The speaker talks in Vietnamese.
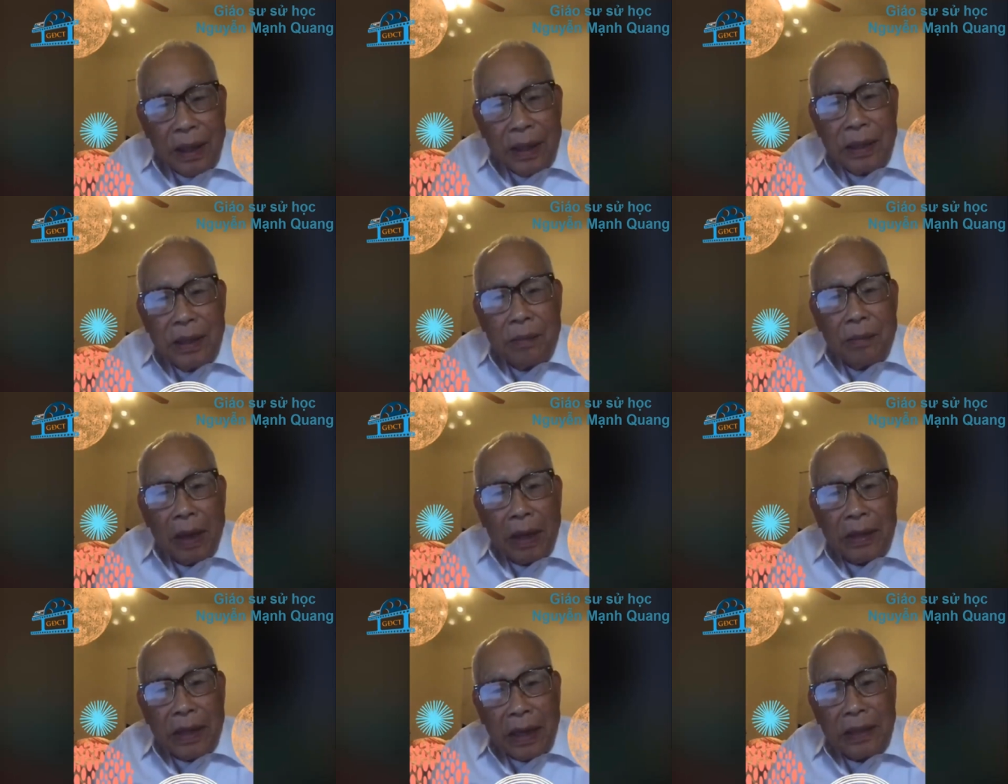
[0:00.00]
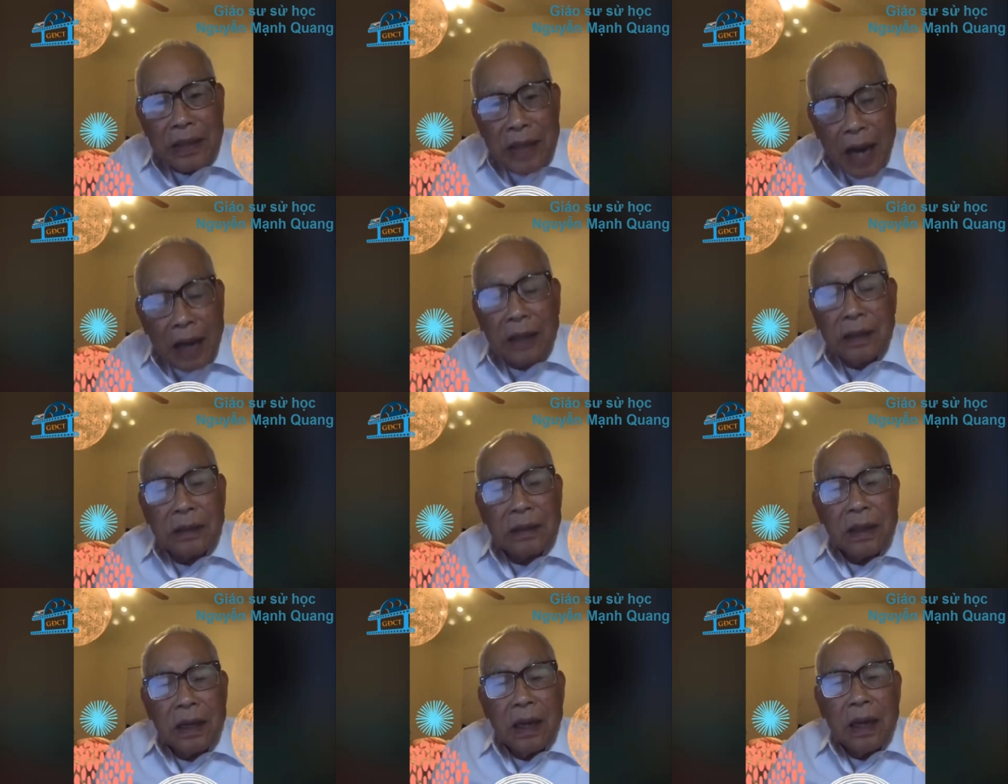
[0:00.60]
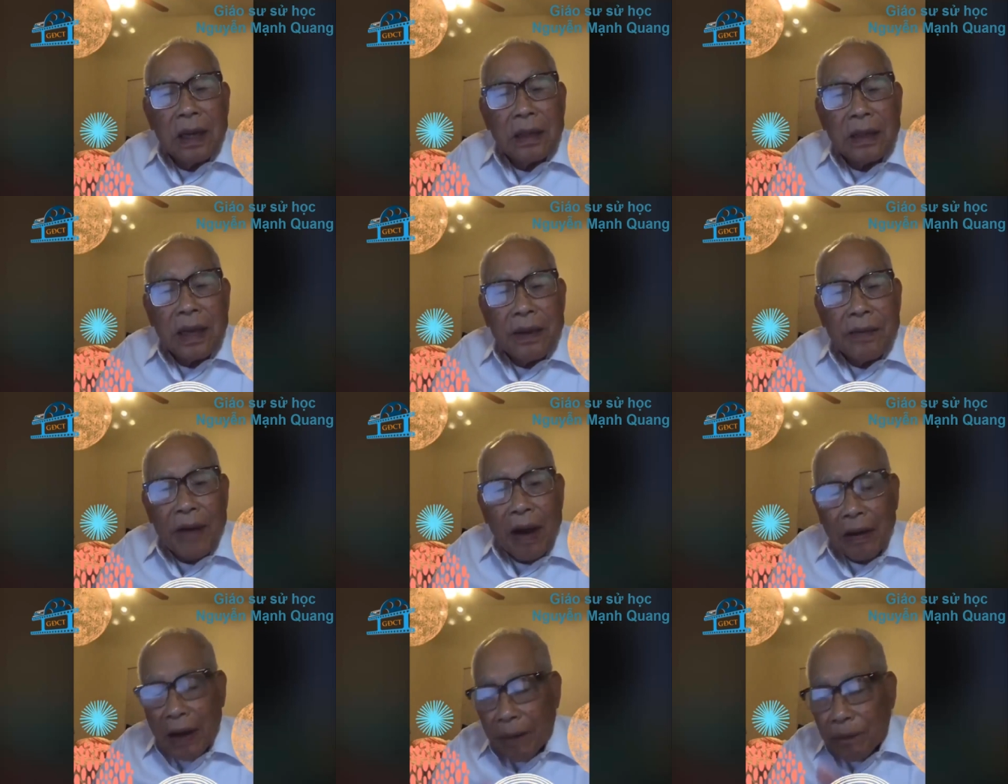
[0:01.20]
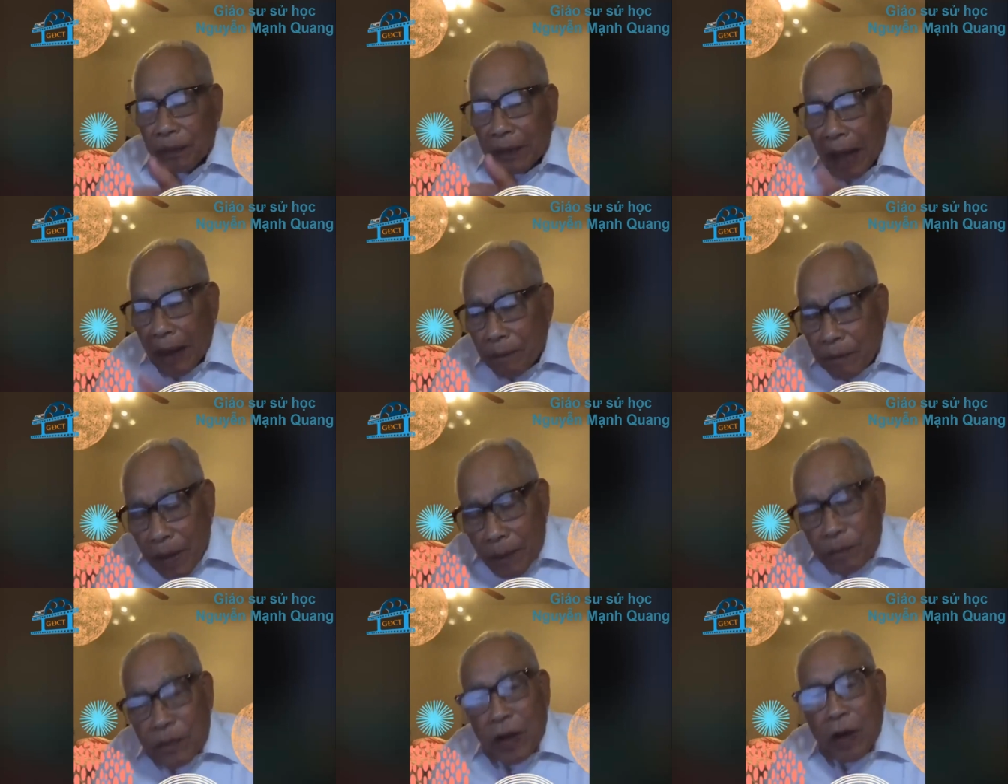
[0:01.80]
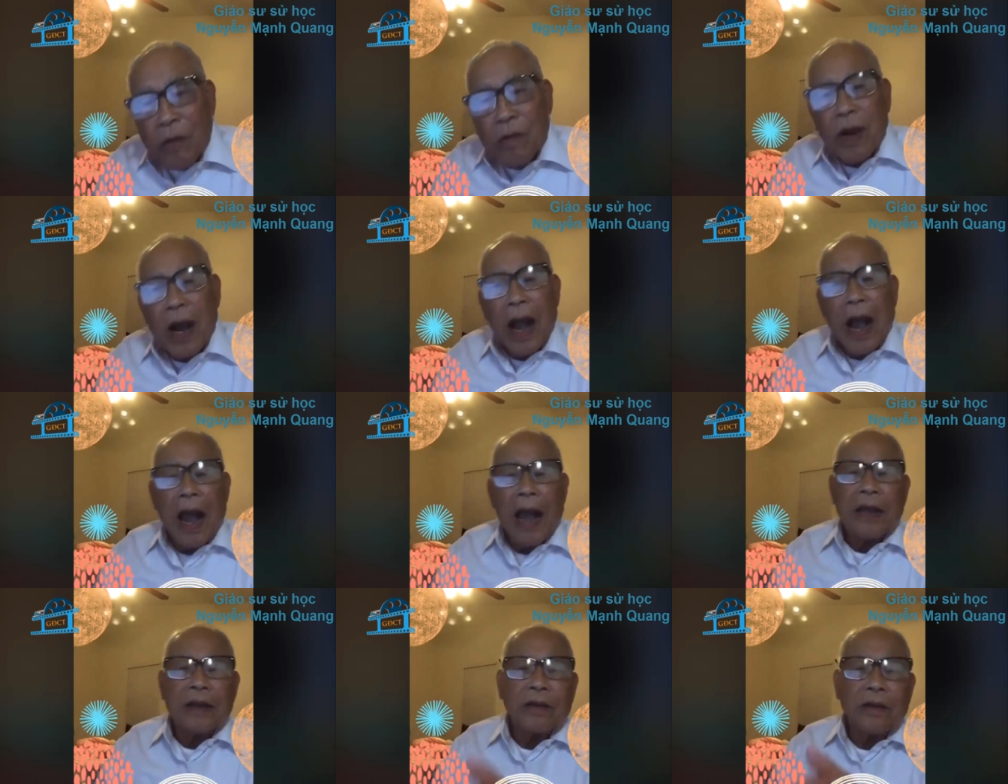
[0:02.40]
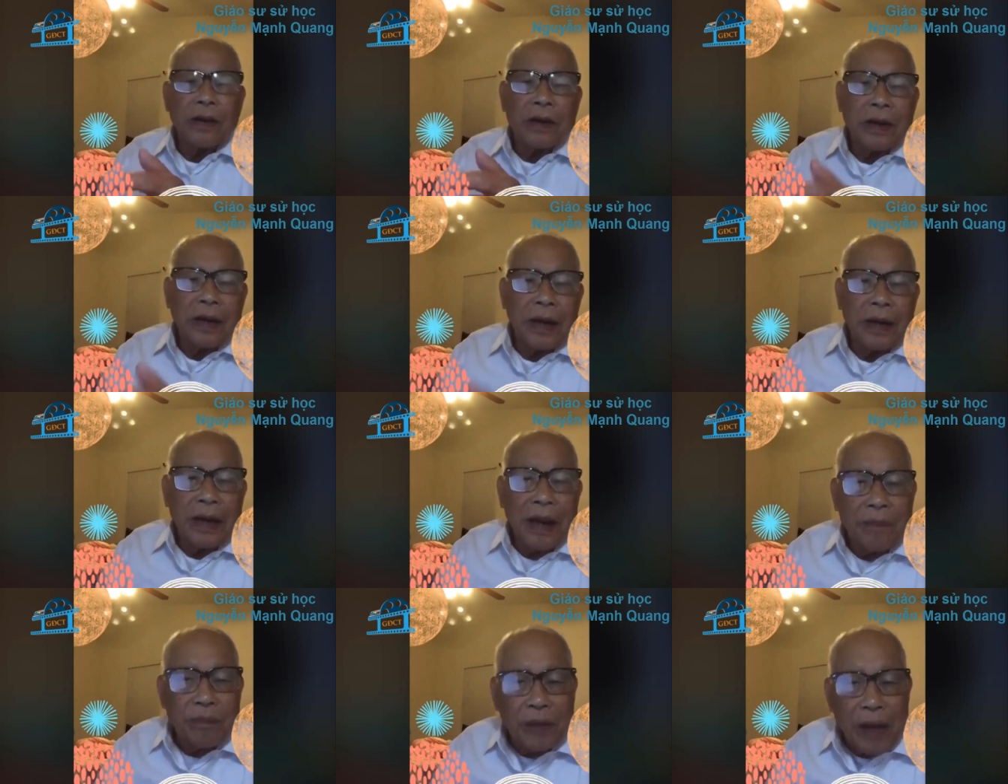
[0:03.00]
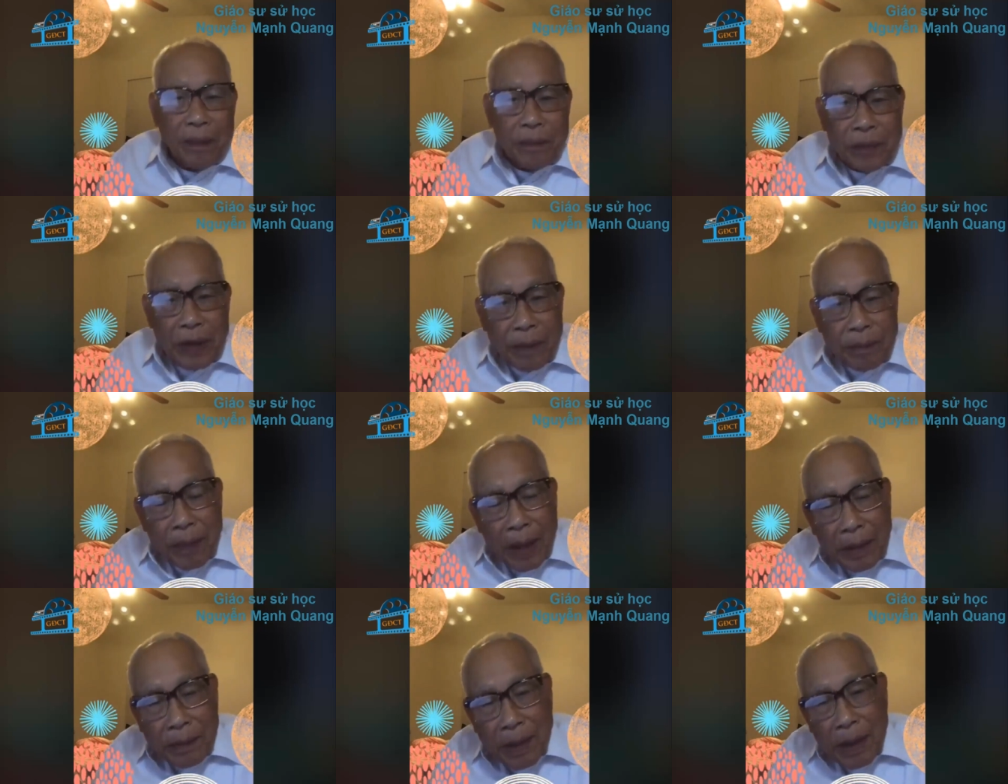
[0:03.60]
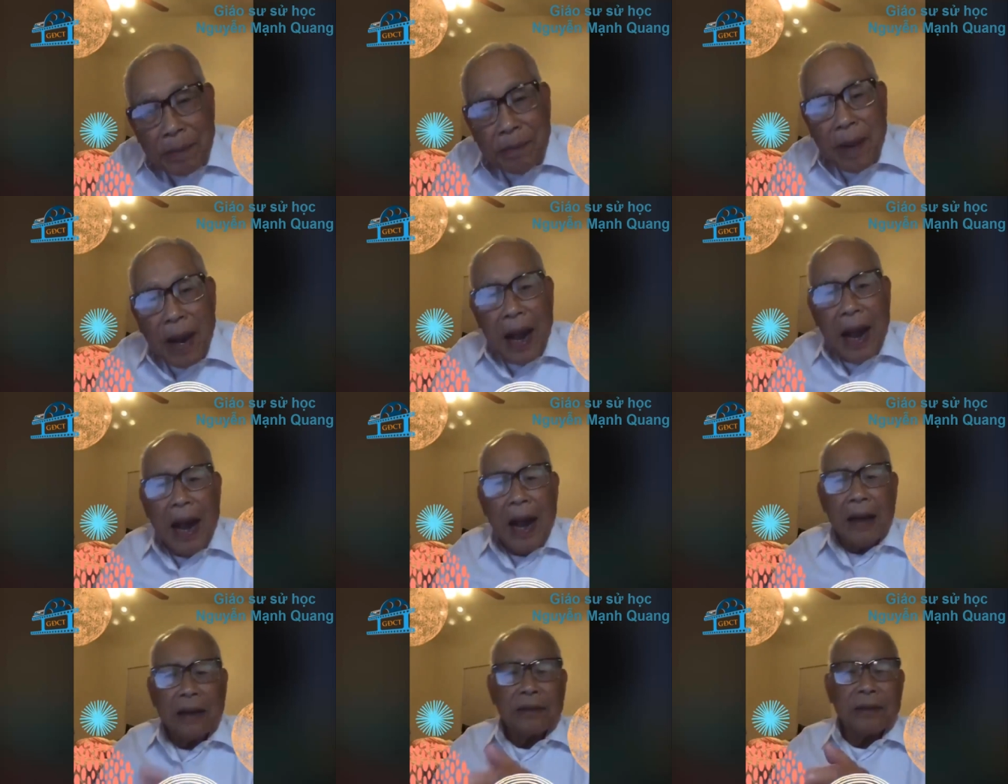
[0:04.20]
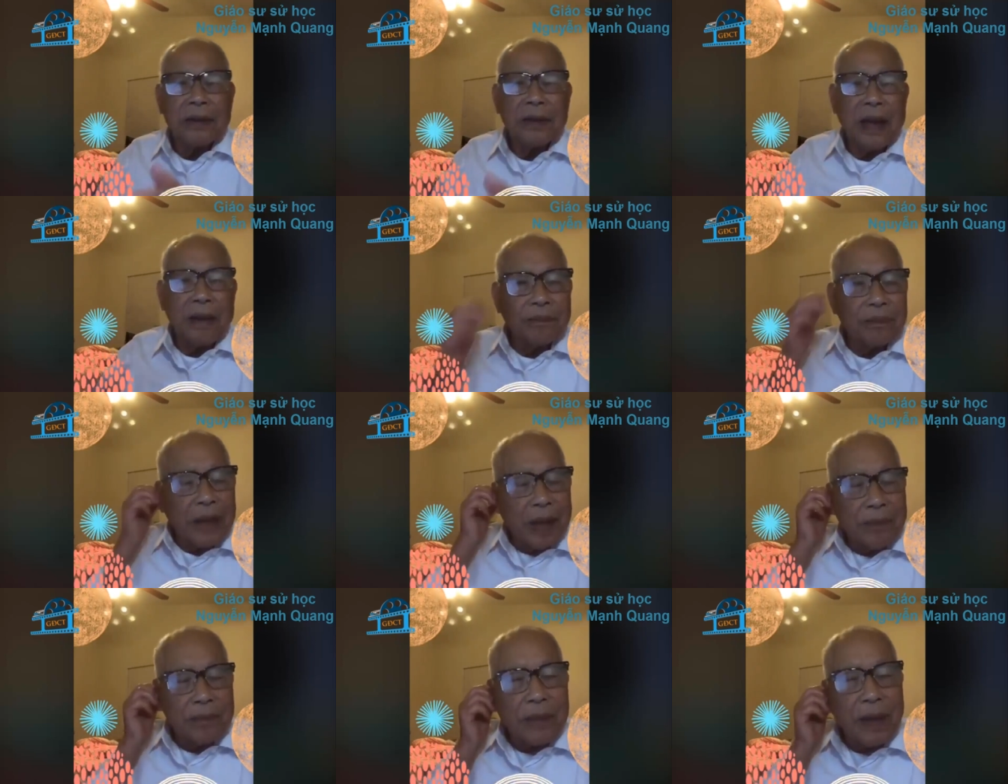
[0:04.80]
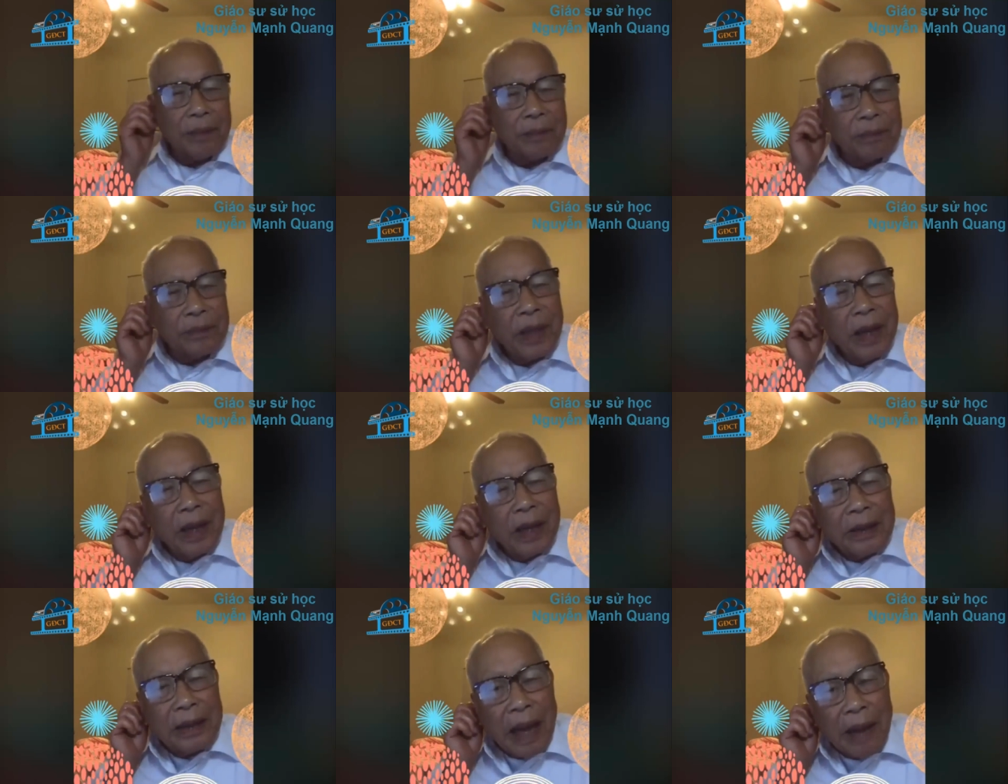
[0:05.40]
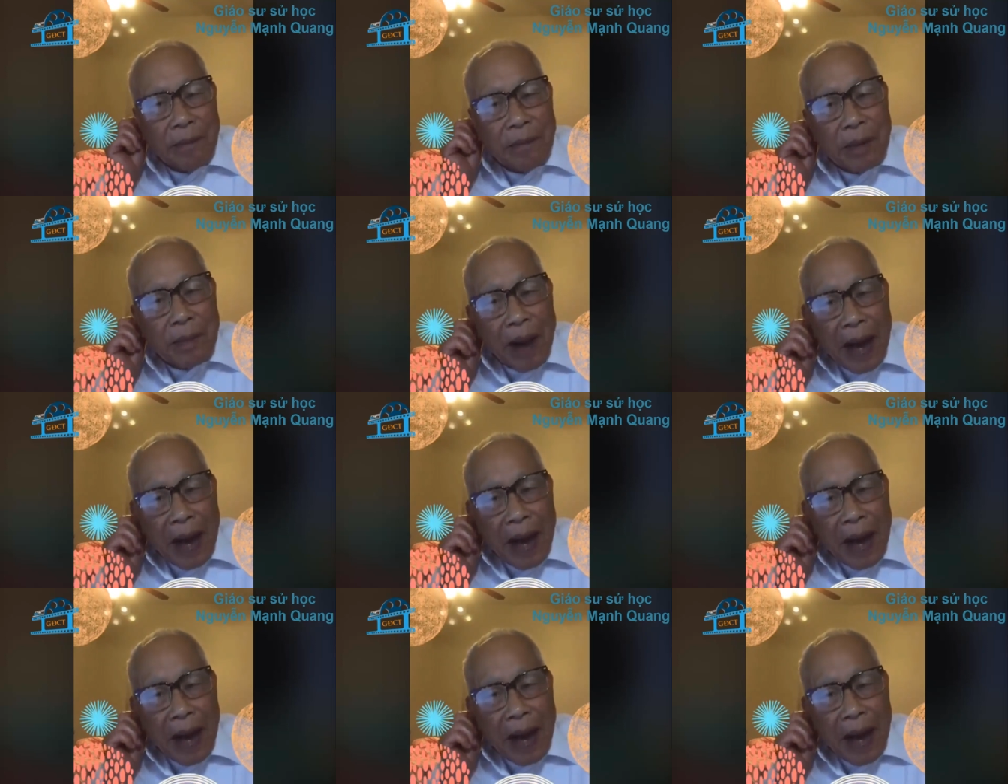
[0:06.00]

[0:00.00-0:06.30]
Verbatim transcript: Nhưng mà dần dần thì vào năm tám trăm sáu mươi hai, rồi năm tám trăm bảy mươi ba, rồi năm tám trăm tám mươi